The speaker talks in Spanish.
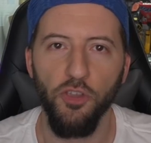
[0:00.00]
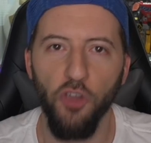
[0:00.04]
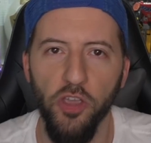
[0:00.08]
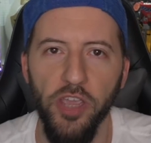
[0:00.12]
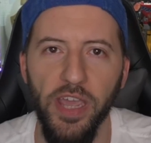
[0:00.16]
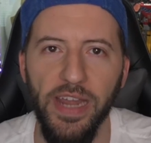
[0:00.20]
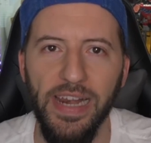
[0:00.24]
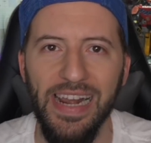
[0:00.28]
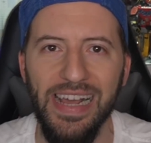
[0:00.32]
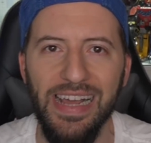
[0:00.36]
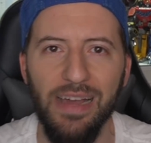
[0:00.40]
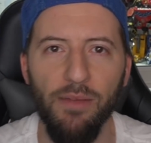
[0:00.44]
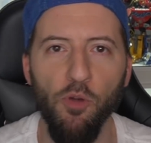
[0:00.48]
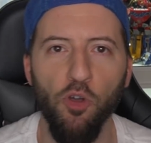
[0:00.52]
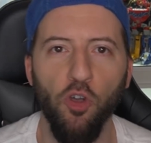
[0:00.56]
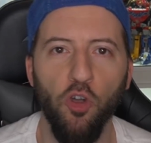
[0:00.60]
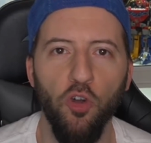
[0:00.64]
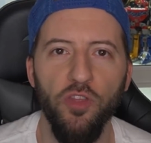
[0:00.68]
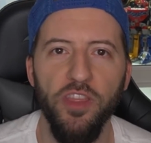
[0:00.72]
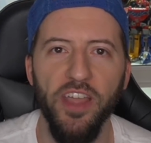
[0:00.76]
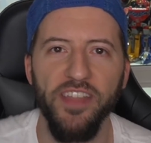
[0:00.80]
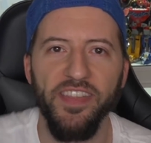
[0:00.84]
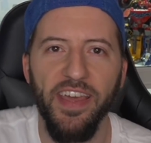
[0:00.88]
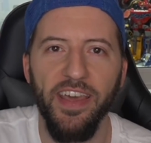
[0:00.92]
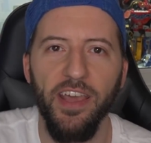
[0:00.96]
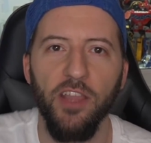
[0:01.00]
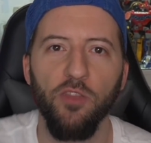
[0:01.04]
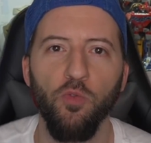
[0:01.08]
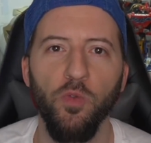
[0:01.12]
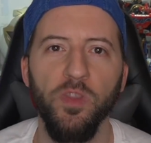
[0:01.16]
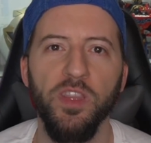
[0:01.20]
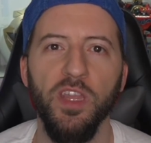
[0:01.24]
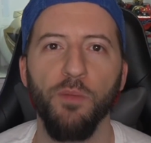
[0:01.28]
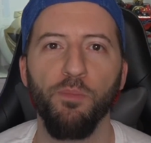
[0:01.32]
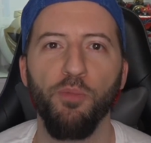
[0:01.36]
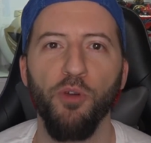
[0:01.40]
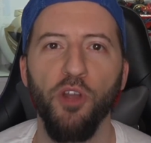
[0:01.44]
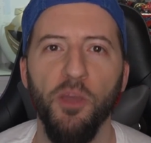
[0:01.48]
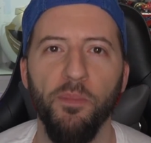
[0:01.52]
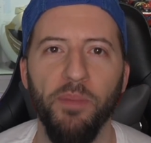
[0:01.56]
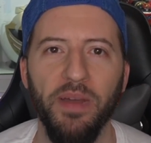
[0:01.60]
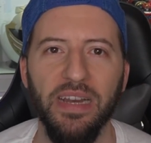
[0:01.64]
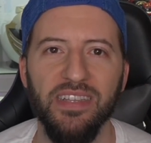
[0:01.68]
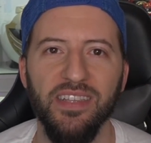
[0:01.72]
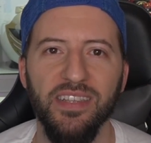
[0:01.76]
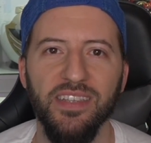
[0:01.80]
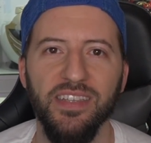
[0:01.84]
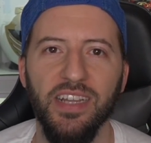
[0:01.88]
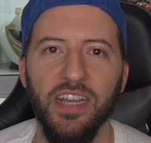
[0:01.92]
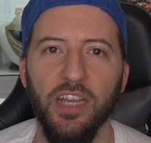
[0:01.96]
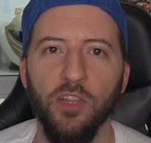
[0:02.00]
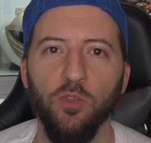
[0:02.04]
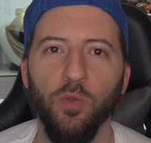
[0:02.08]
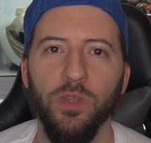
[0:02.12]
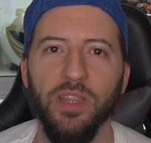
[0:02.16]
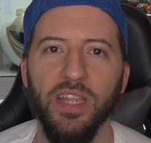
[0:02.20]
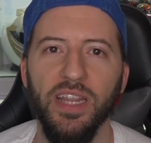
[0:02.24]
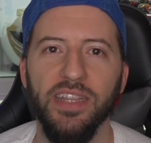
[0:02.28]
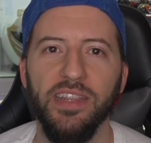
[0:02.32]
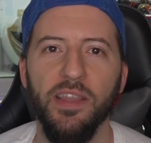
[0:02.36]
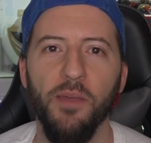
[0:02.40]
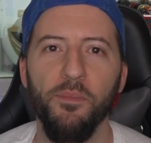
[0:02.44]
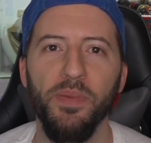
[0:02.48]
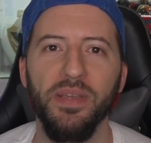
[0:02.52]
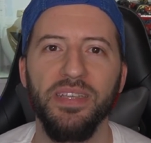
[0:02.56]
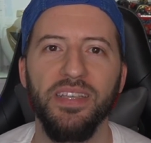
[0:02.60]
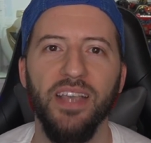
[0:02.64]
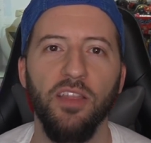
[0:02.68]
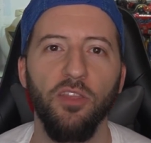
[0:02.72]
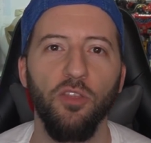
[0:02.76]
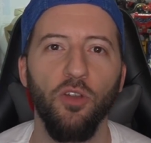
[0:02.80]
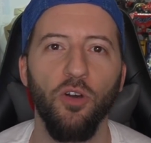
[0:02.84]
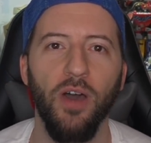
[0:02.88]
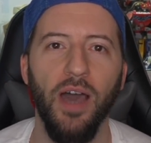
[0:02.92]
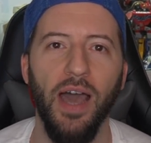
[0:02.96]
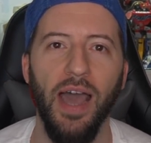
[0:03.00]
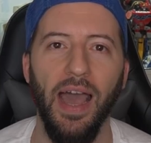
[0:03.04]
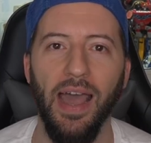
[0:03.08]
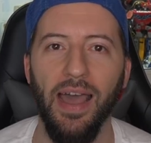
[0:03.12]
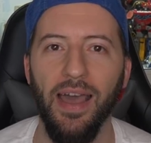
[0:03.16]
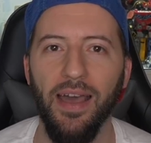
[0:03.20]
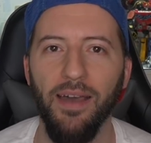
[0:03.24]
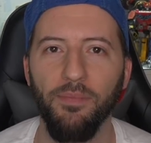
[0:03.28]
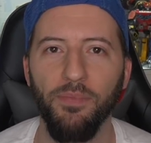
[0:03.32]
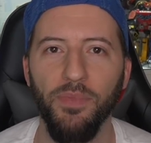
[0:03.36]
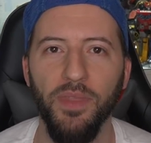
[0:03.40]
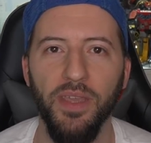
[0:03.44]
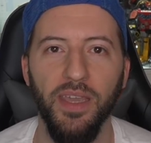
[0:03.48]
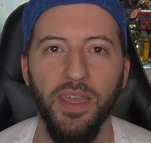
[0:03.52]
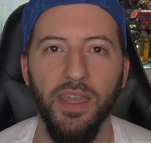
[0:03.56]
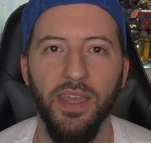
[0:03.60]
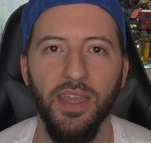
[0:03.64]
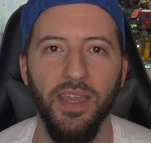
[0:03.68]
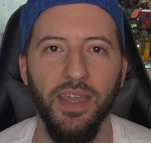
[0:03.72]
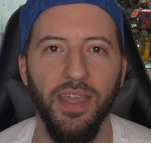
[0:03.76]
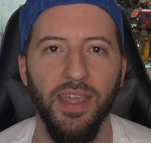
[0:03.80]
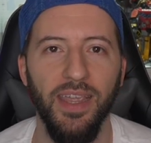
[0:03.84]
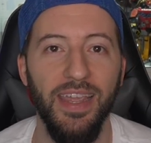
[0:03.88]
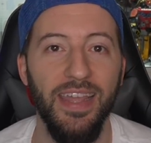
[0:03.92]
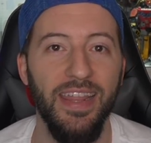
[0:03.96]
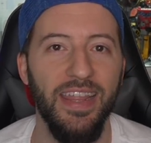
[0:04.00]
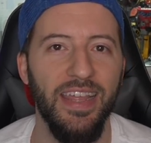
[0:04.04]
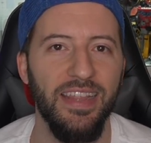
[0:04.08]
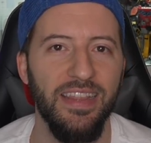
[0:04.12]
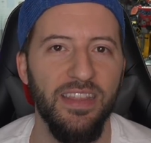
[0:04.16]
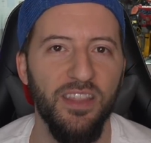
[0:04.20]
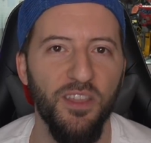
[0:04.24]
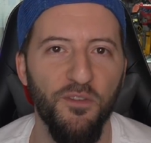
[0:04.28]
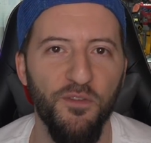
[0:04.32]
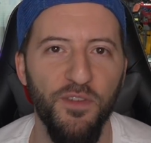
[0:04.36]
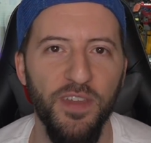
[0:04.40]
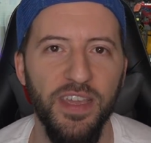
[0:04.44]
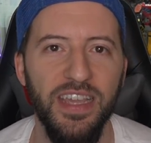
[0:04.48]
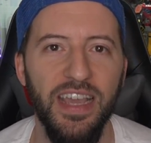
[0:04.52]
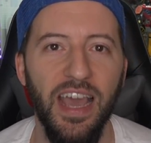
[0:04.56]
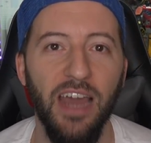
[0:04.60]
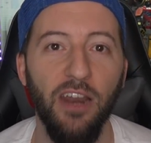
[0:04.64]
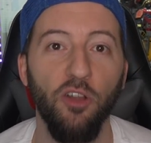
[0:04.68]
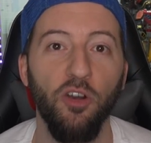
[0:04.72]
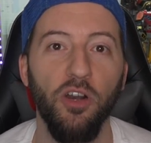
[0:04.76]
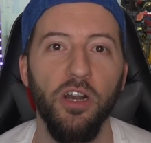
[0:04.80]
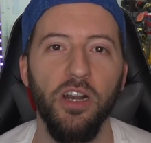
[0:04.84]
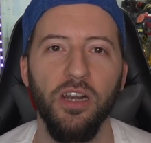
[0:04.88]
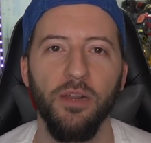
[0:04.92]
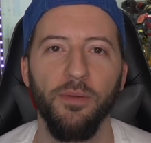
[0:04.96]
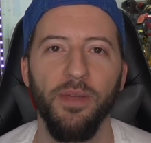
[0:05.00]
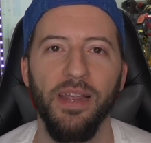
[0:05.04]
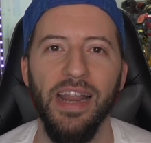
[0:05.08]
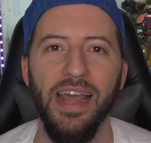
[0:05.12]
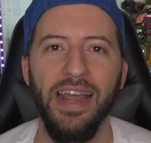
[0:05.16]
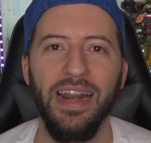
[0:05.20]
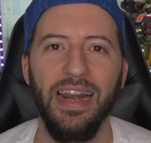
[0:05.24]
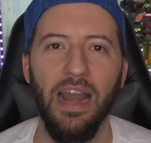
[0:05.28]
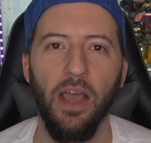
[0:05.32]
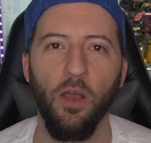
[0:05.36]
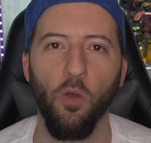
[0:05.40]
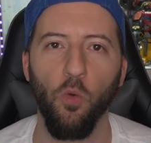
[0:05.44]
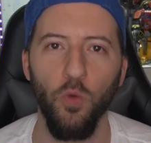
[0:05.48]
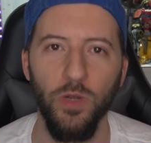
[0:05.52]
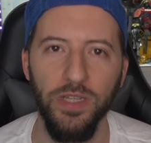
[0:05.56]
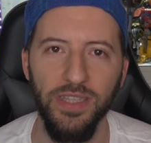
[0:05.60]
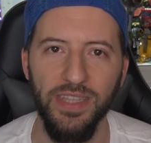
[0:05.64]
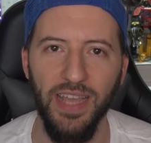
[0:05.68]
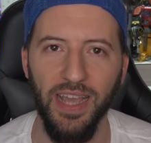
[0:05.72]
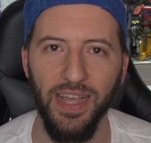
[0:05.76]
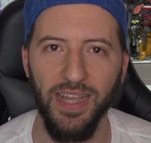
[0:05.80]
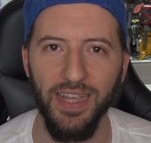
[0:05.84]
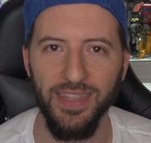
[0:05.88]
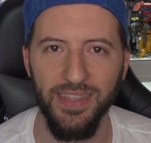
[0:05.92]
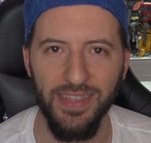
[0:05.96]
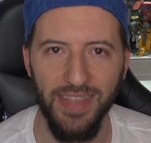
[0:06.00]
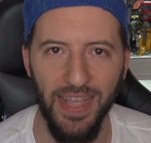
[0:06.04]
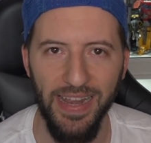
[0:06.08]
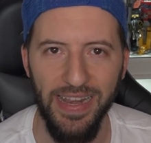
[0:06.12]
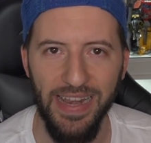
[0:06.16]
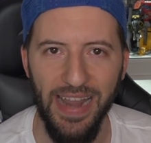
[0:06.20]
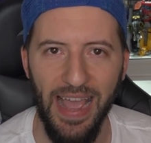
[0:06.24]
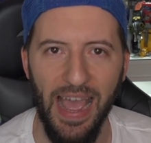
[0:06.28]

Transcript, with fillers: hoy arrancamos con data de Twitter porque parece ser que Twitter está empezando a eh, identificar o revelar las cuentas que están